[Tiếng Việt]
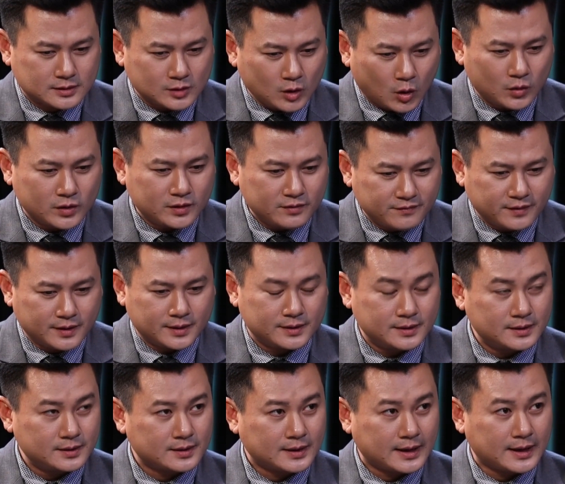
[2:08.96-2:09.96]
đối
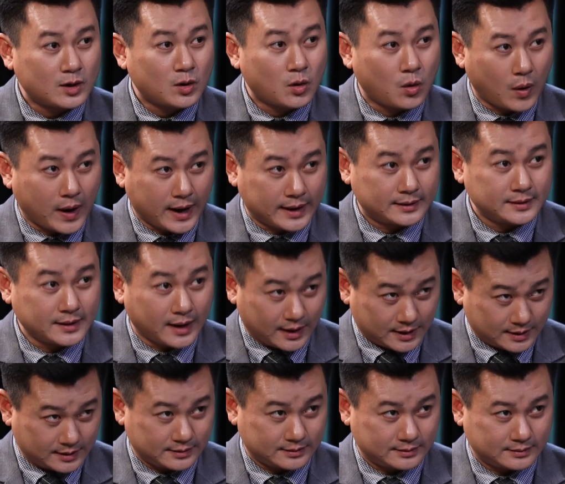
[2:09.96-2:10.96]
với cái khoản
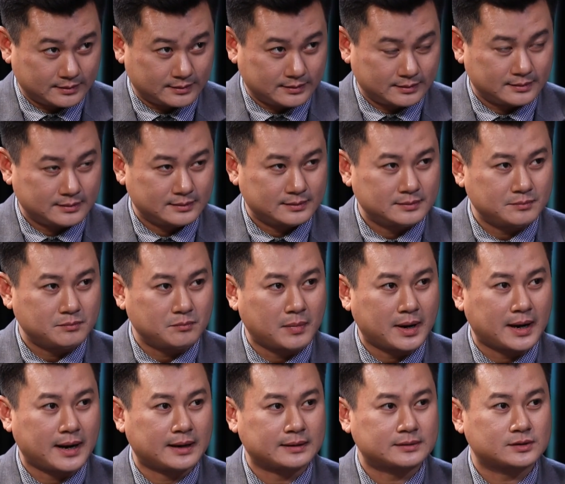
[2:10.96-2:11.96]
nợ
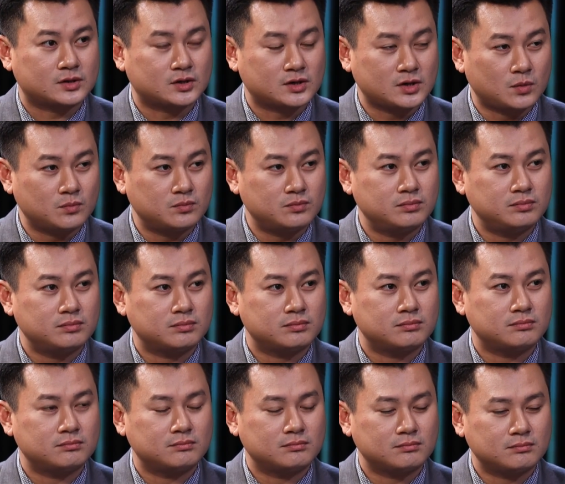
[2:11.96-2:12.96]
mà trong
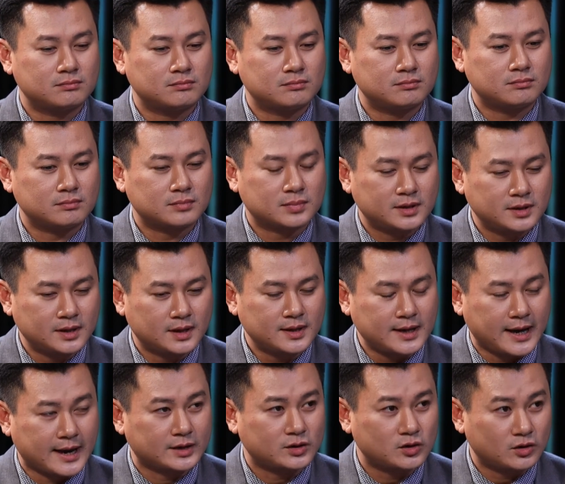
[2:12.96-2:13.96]
giới
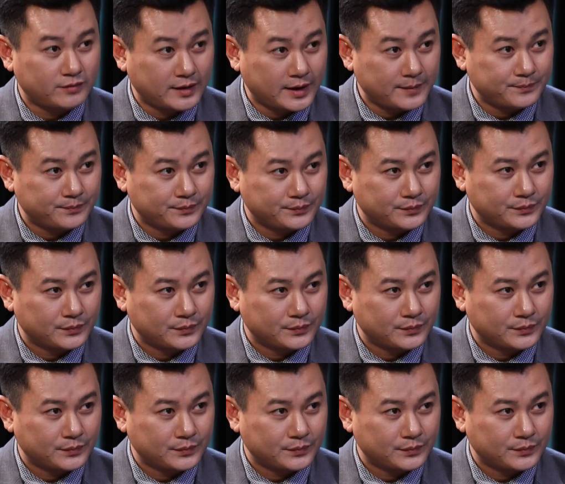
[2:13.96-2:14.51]
hạn cho phép